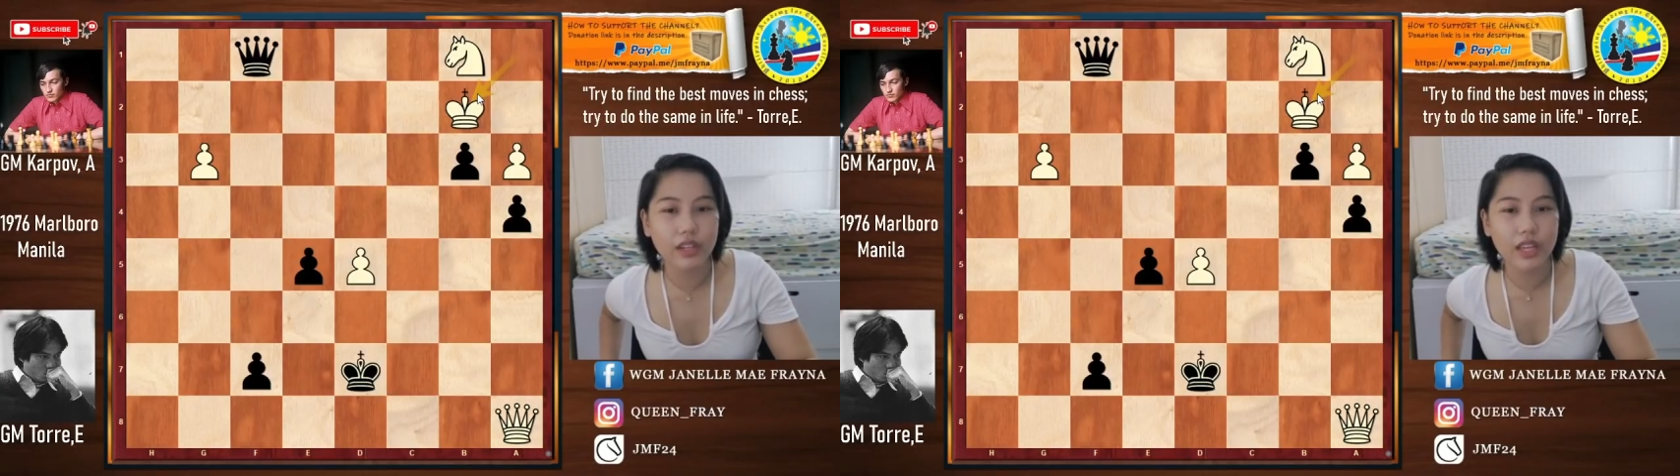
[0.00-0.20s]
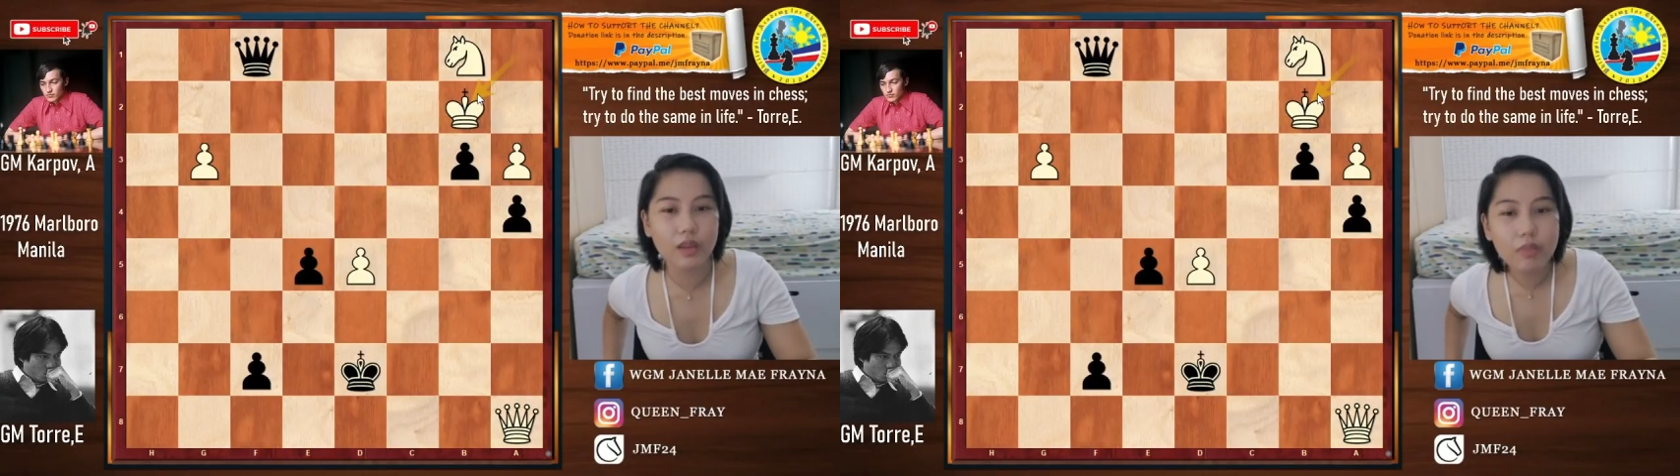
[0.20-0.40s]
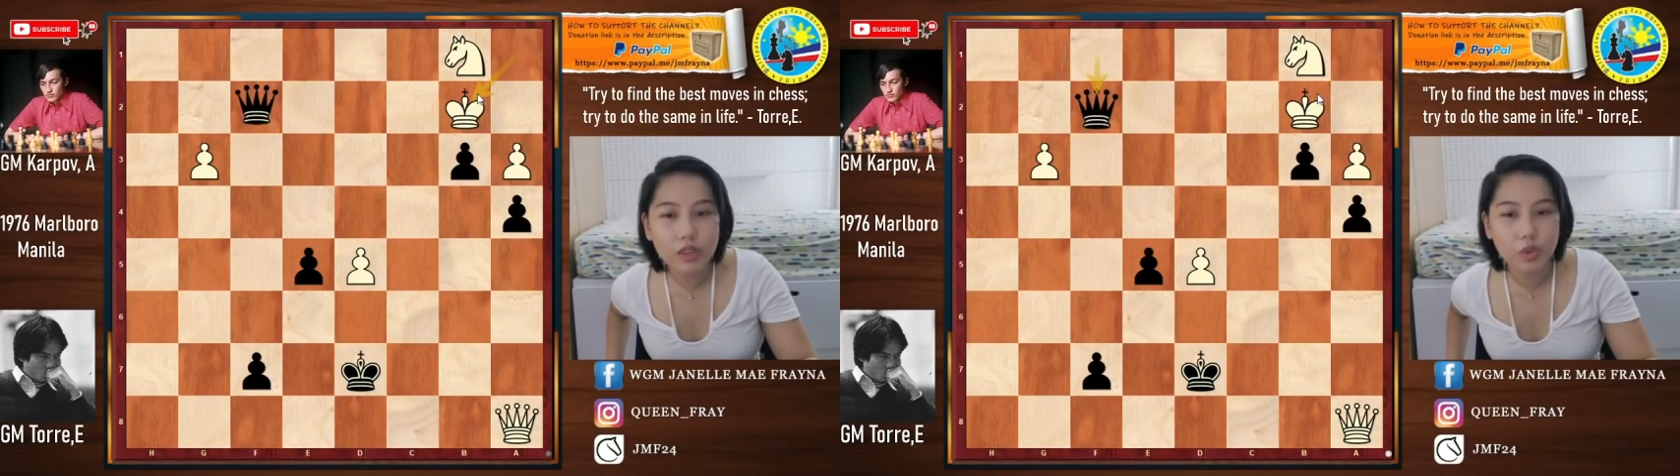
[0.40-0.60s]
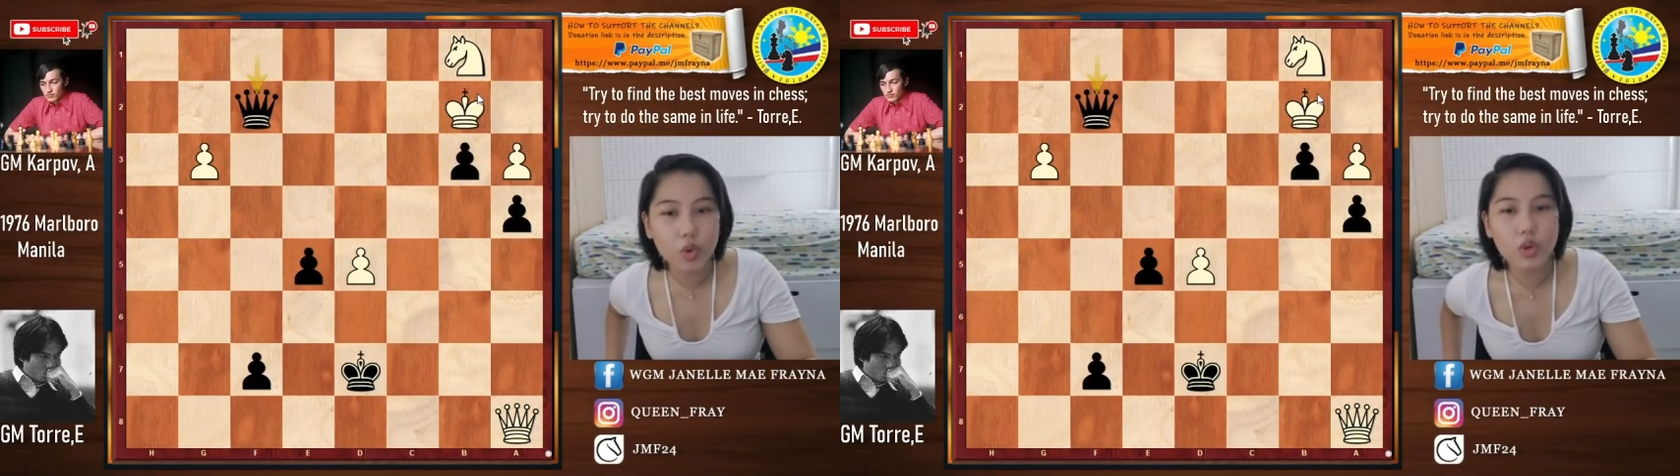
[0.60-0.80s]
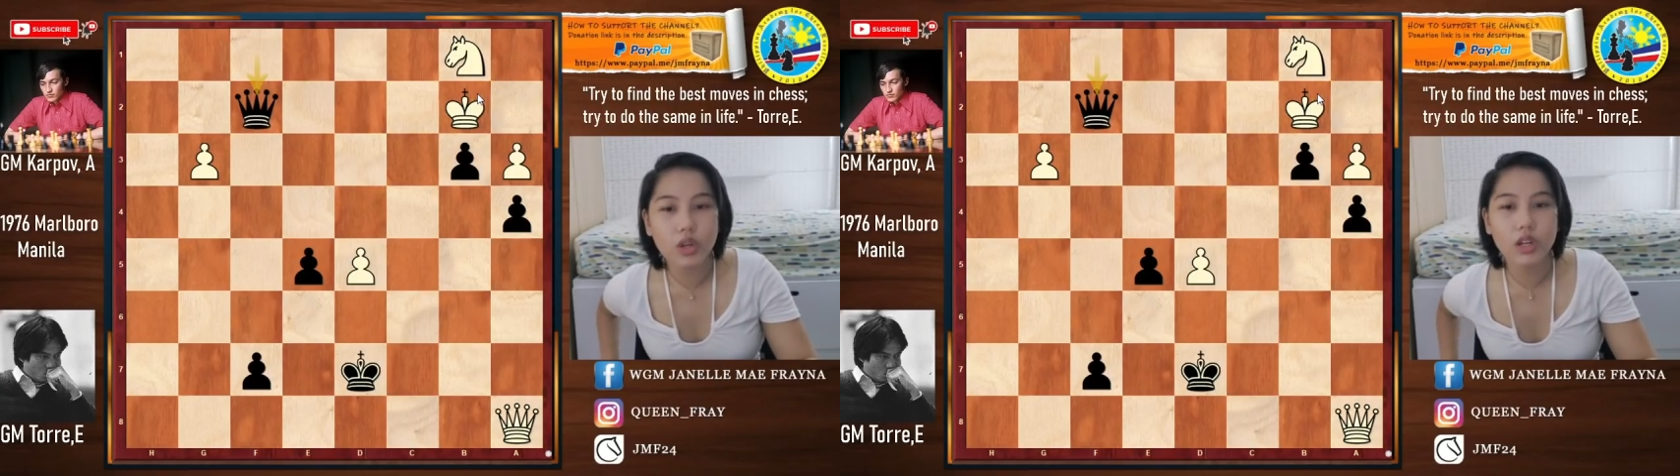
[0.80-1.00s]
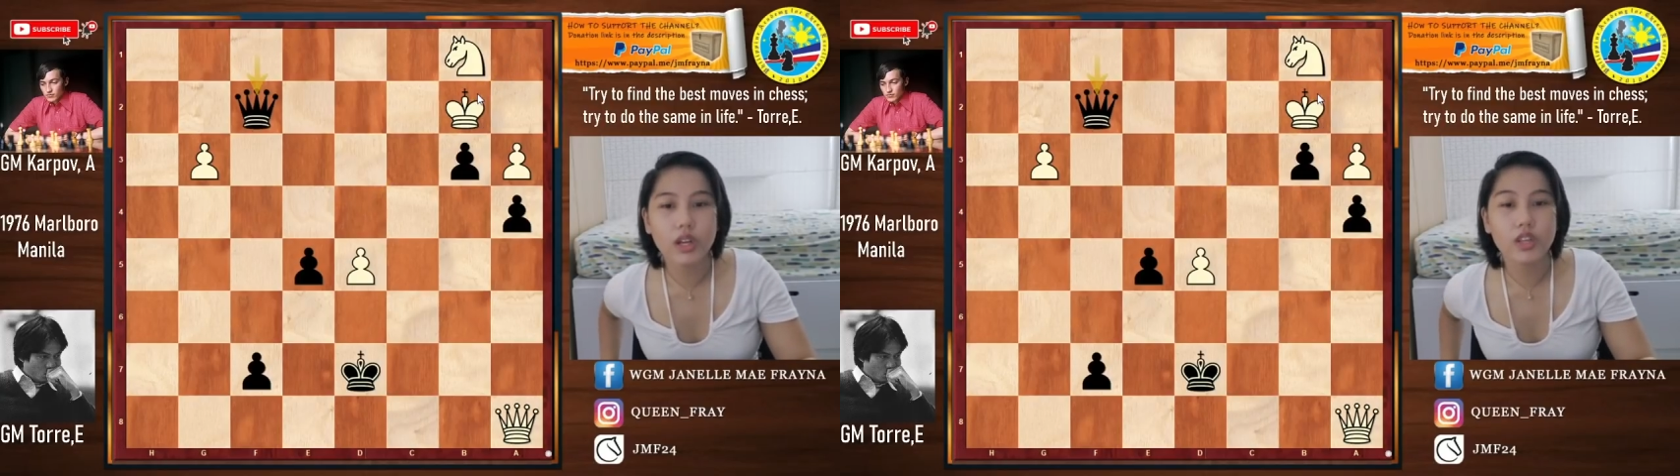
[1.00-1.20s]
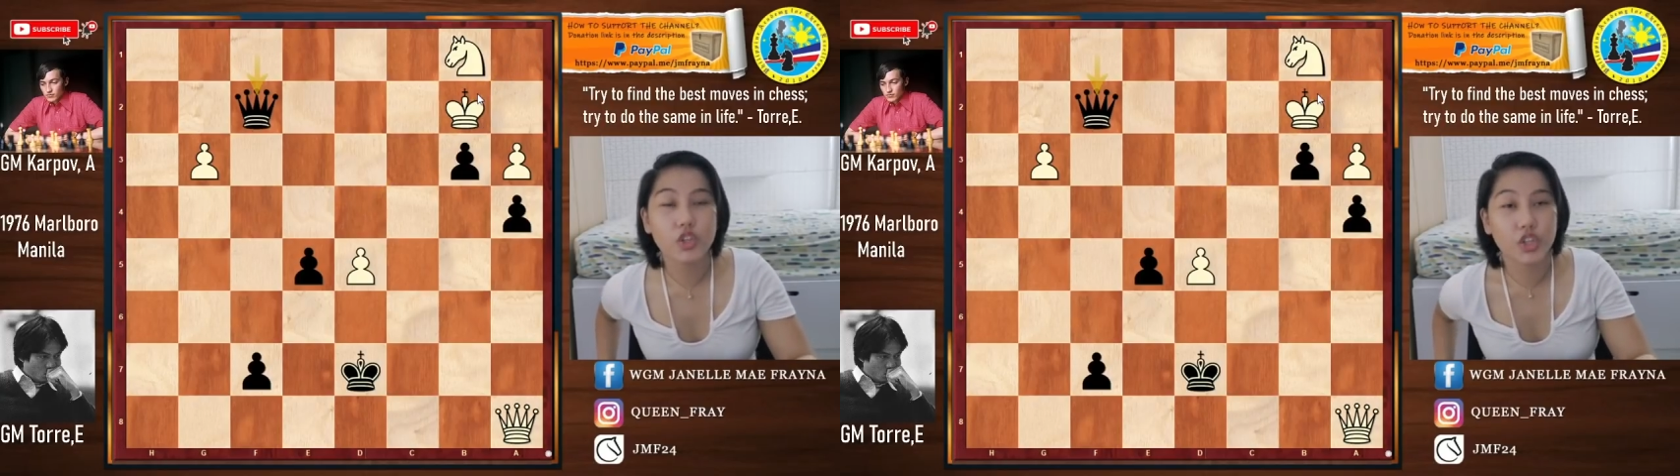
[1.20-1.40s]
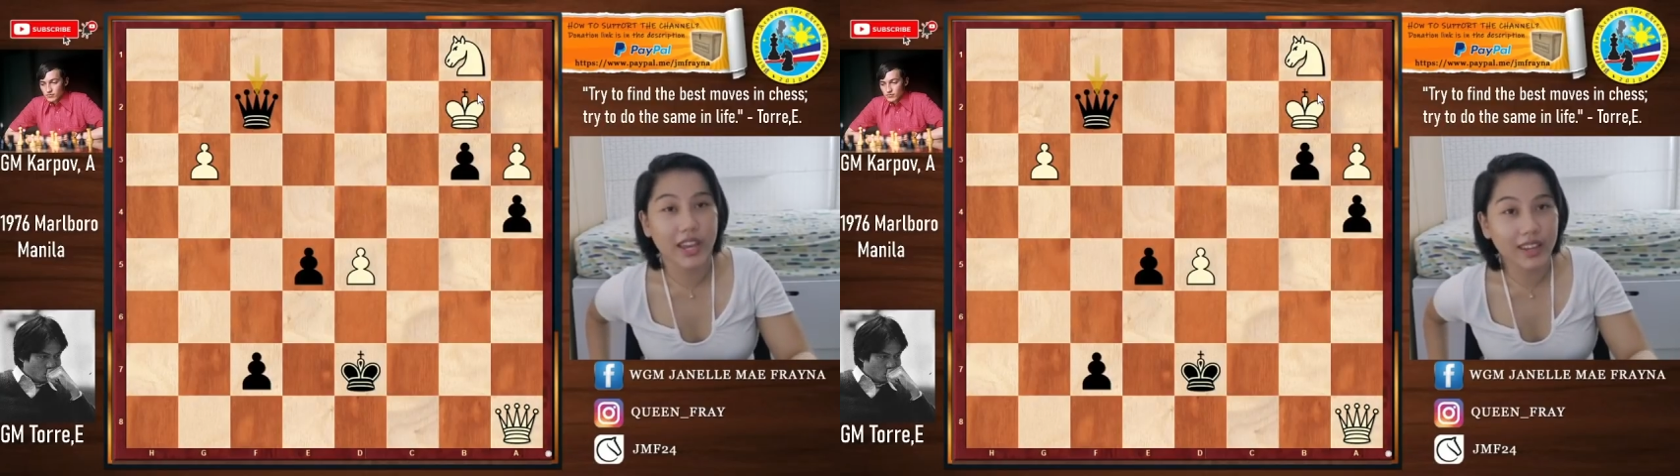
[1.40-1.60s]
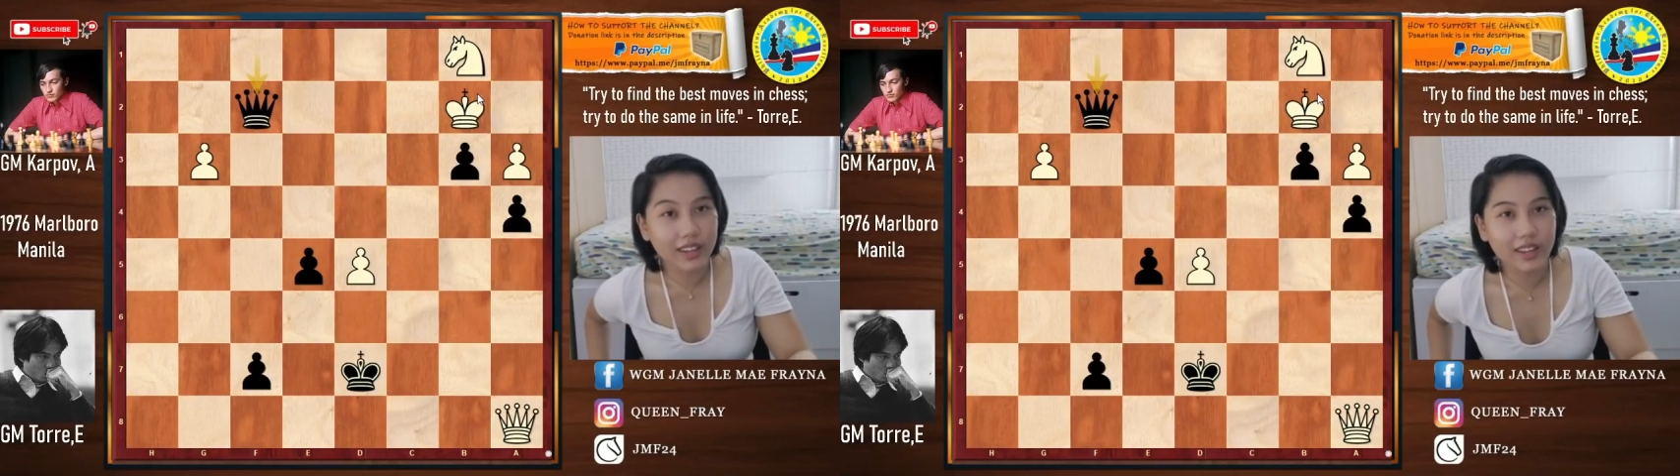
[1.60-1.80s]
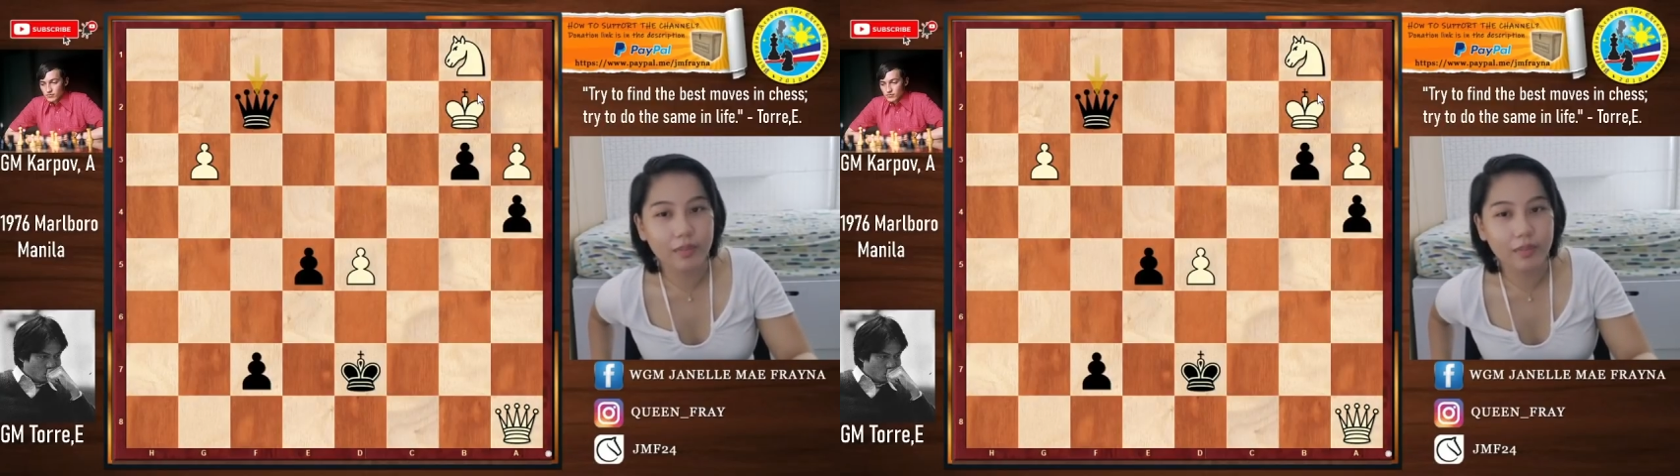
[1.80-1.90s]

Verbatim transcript: king b2, check.